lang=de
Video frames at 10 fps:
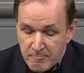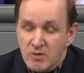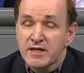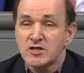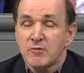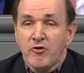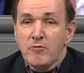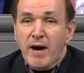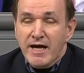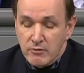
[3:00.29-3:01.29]
Und das, obwohl
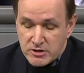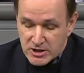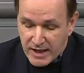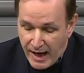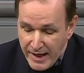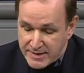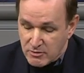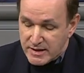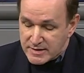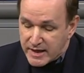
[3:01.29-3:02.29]
Meinungsstreit
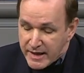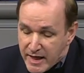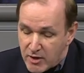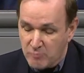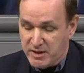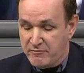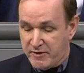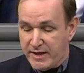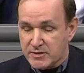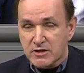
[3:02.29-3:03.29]
und das Ringen um den
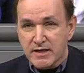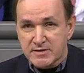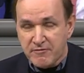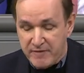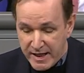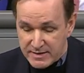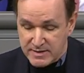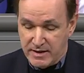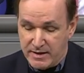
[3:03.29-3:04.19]
Weg doch das Wesen